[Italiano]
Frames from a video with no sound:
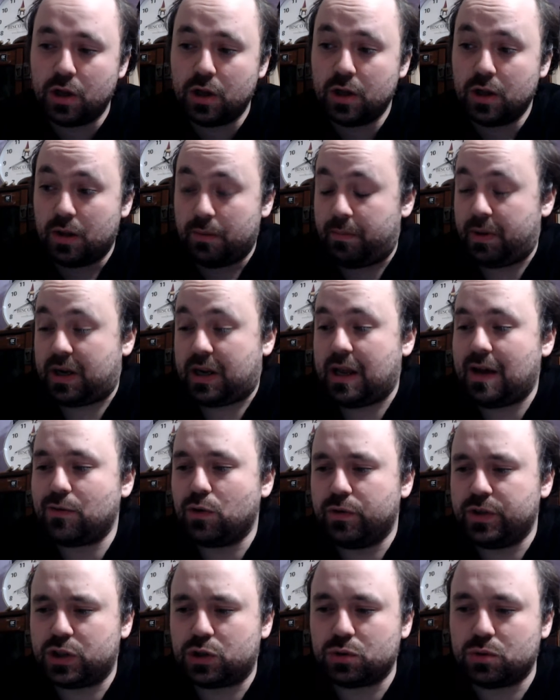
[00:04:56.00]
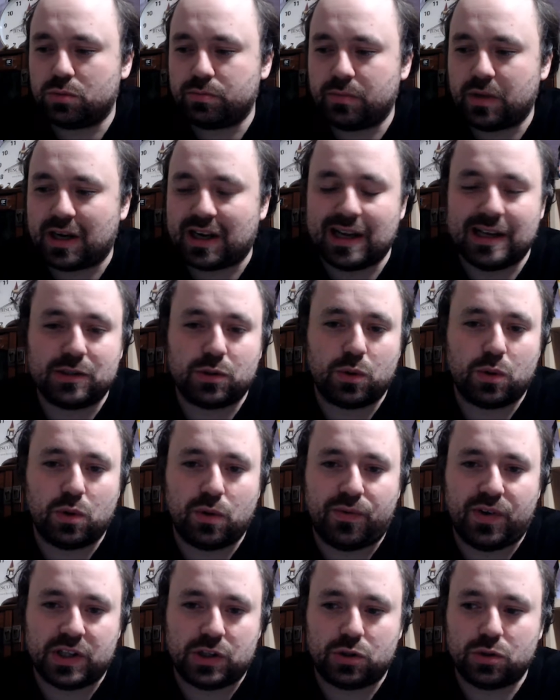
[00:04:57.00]
perché avevo visto un mercato
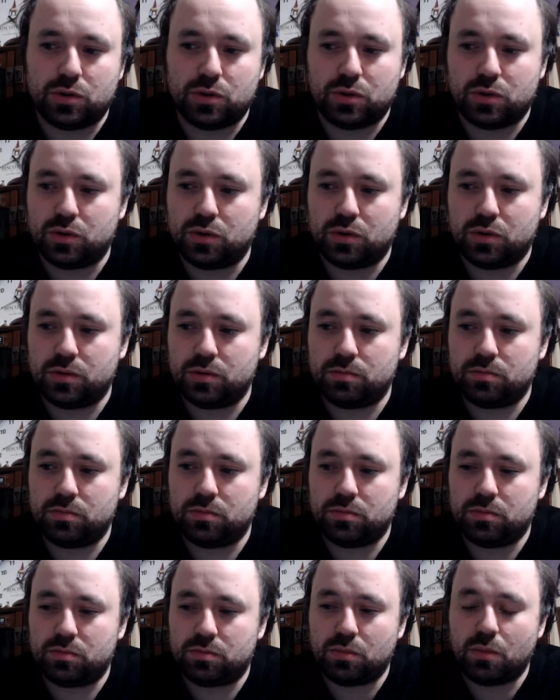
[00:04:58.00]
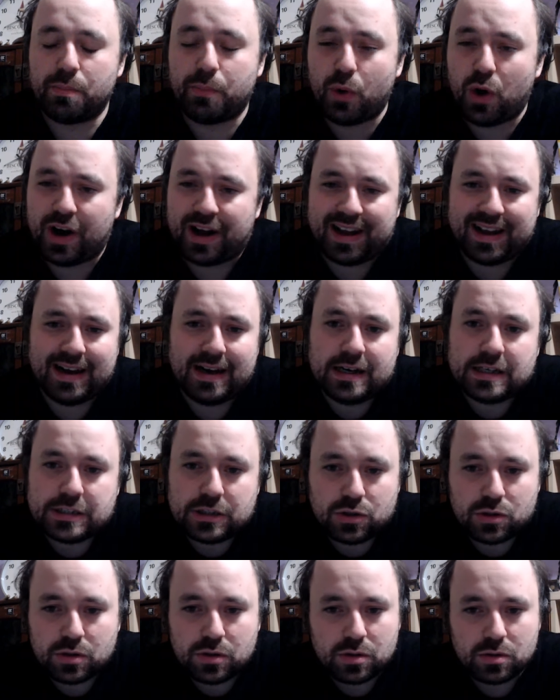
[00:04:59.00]
fatto un po' a
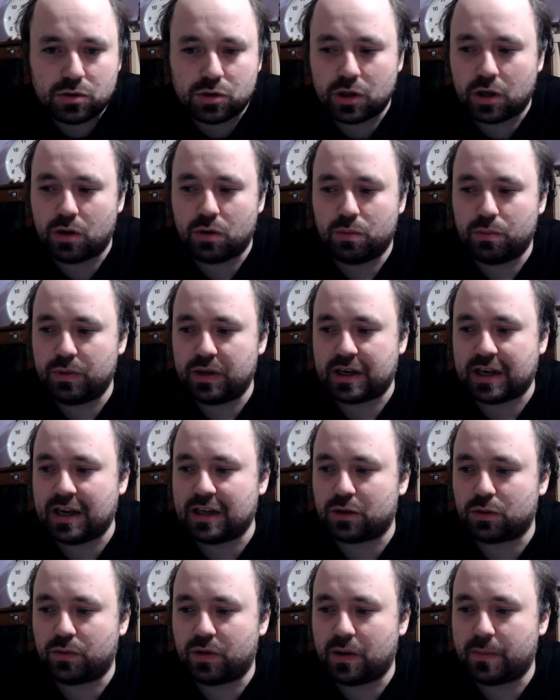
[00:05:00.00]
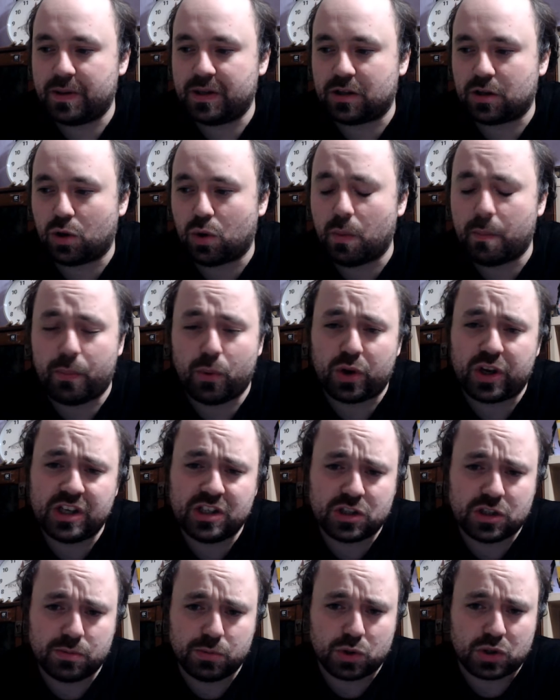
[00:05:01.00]
caso, cioè un mercato veramente con
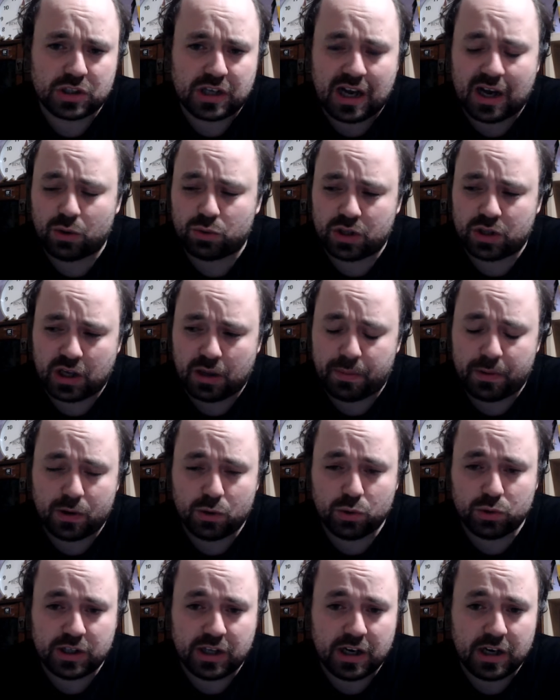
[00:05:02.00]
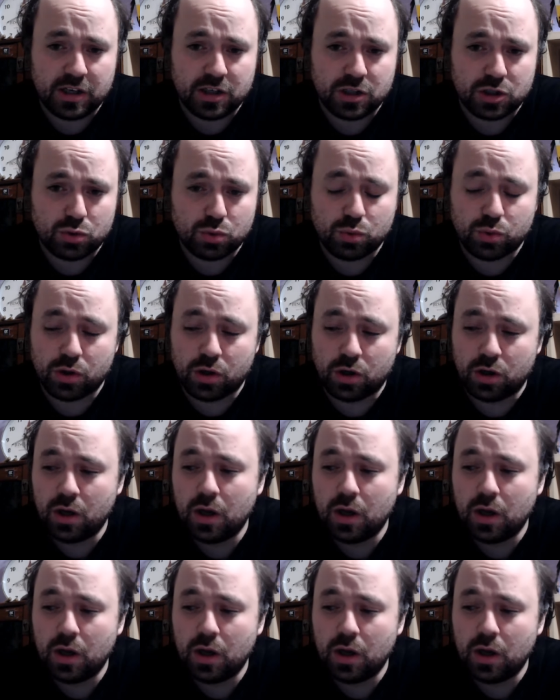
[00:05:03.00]
pochissimo scouting per non dire nessuno,